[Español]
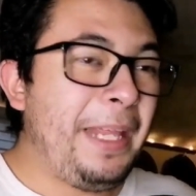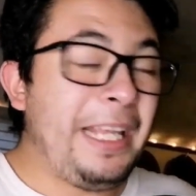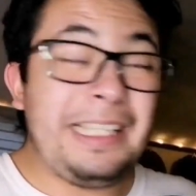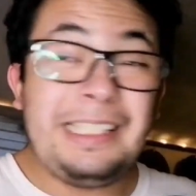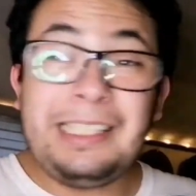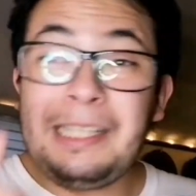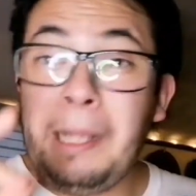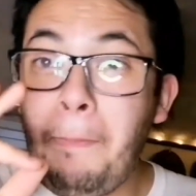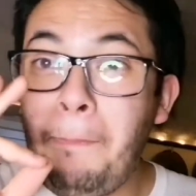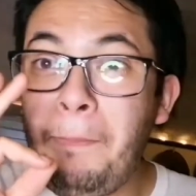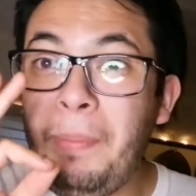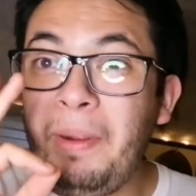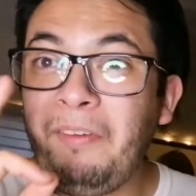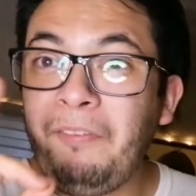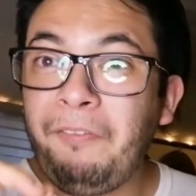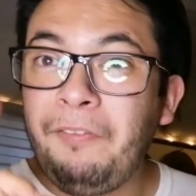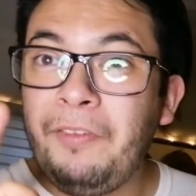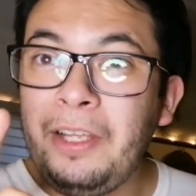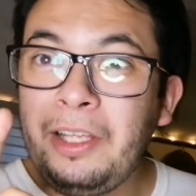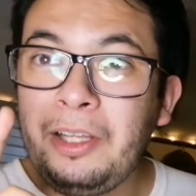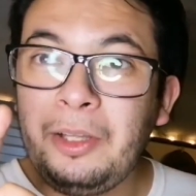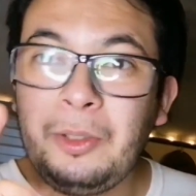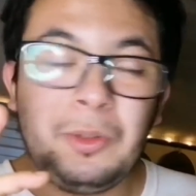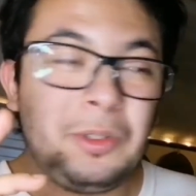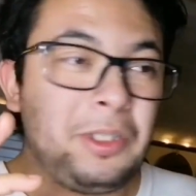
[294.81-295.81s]
Está
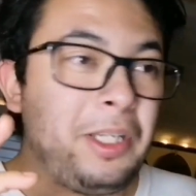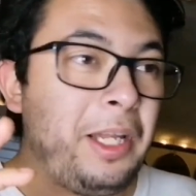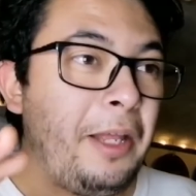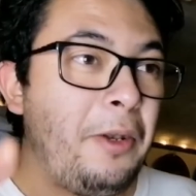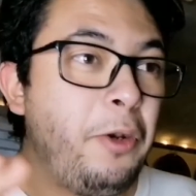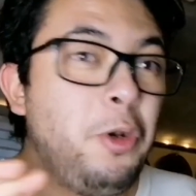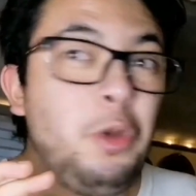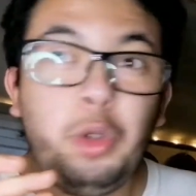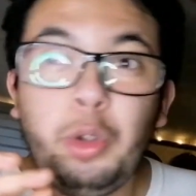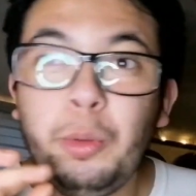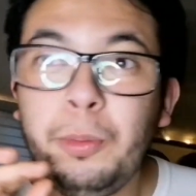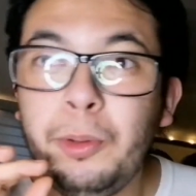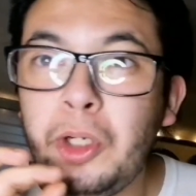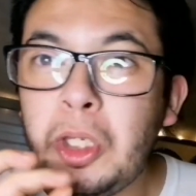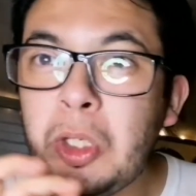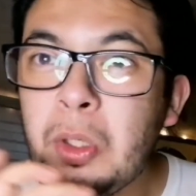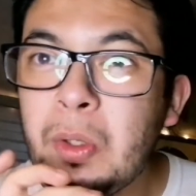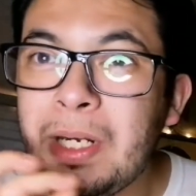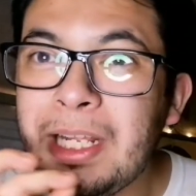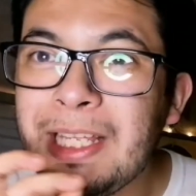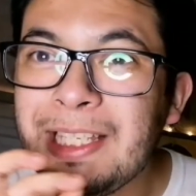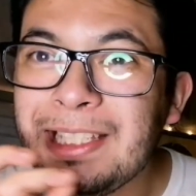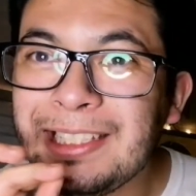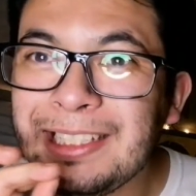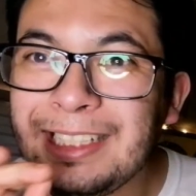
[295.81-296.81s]
perfecto. O sea, no tuvo ni
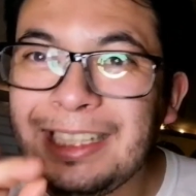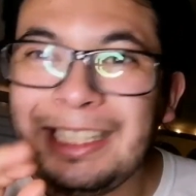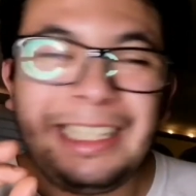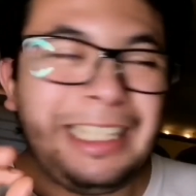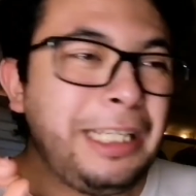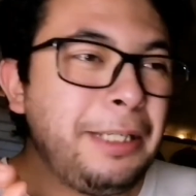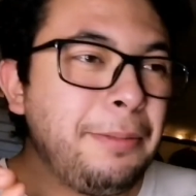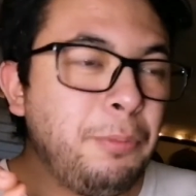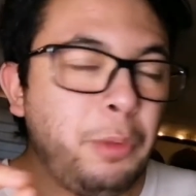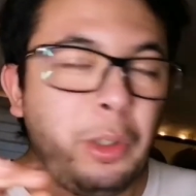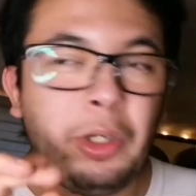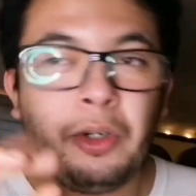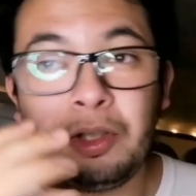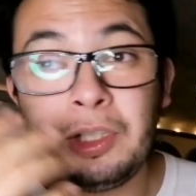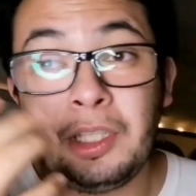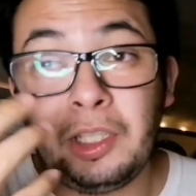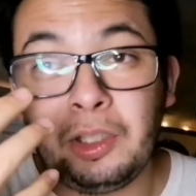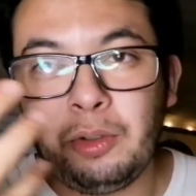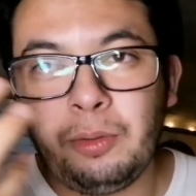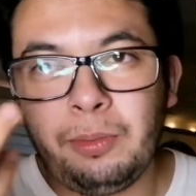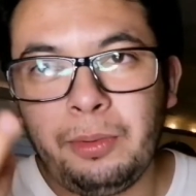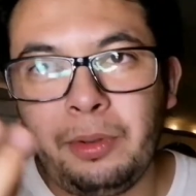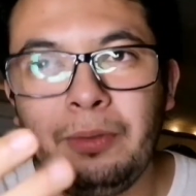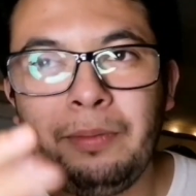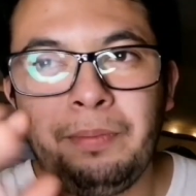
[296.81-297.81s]
un scream. Bueno,
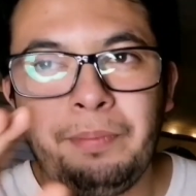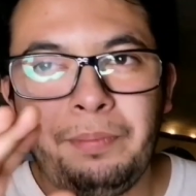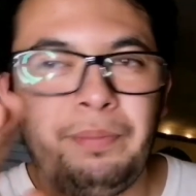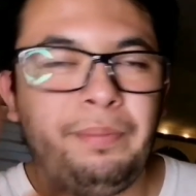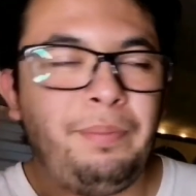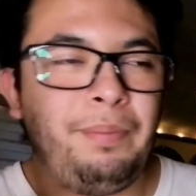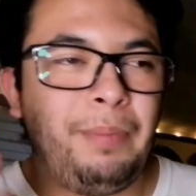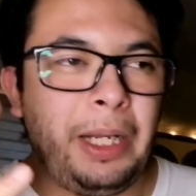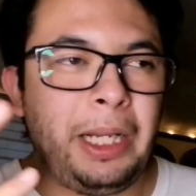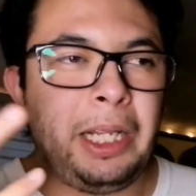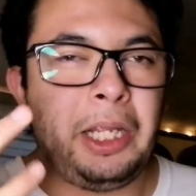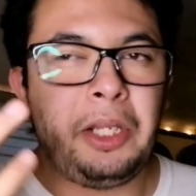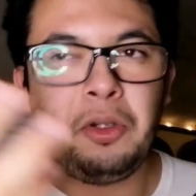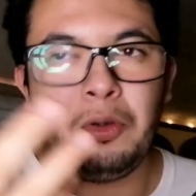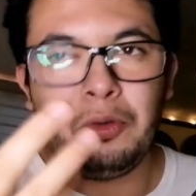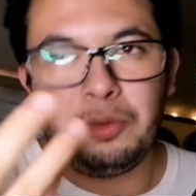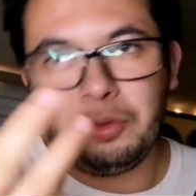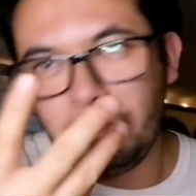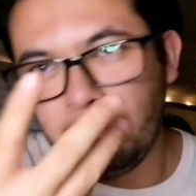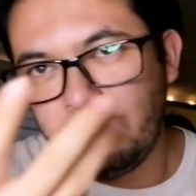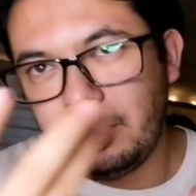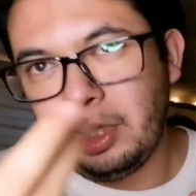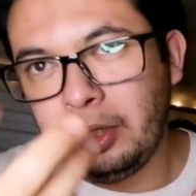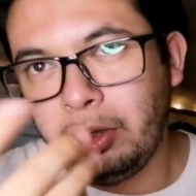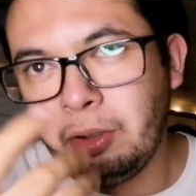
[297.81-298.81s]
sí tuvo un pequeño
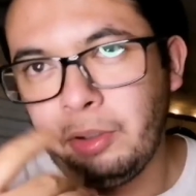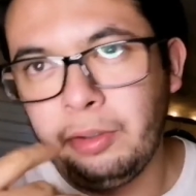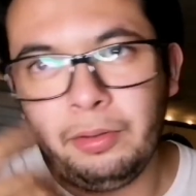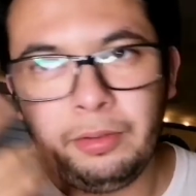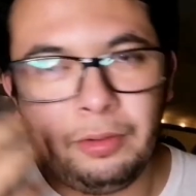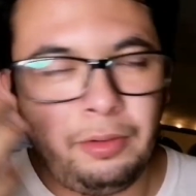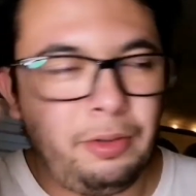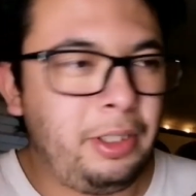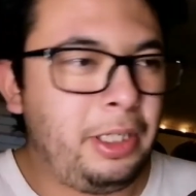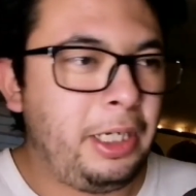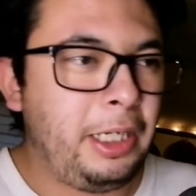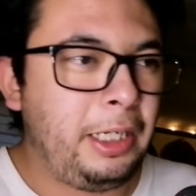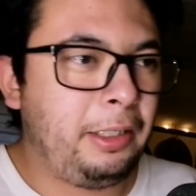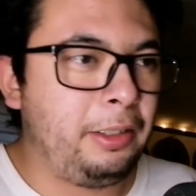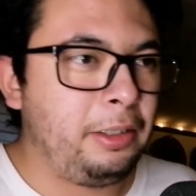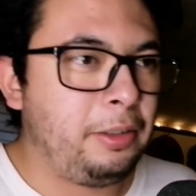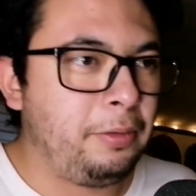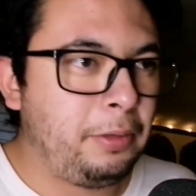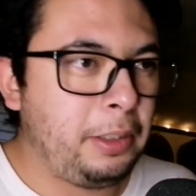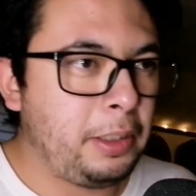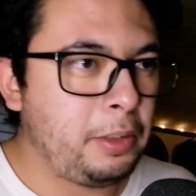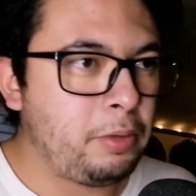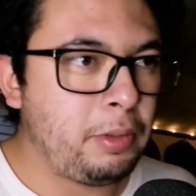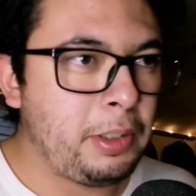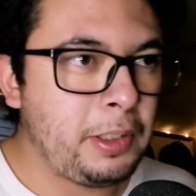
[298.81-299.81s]
sustito. No diría que,
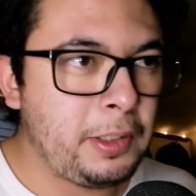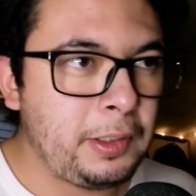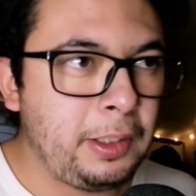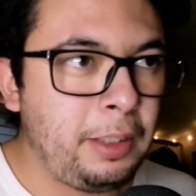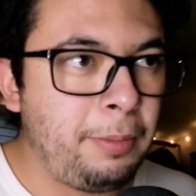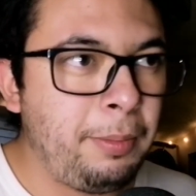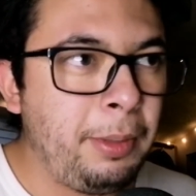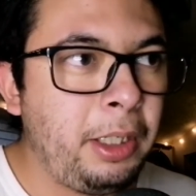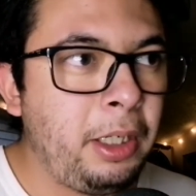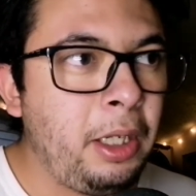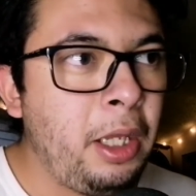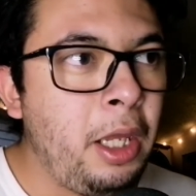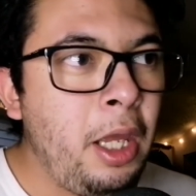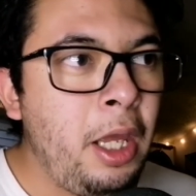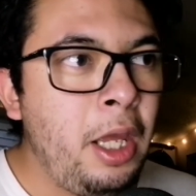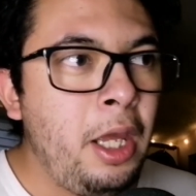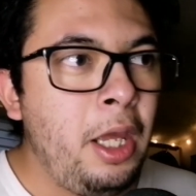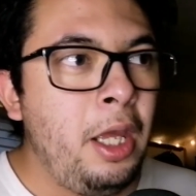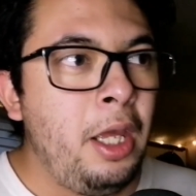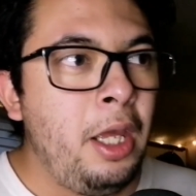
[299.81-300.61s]
que es un screamer.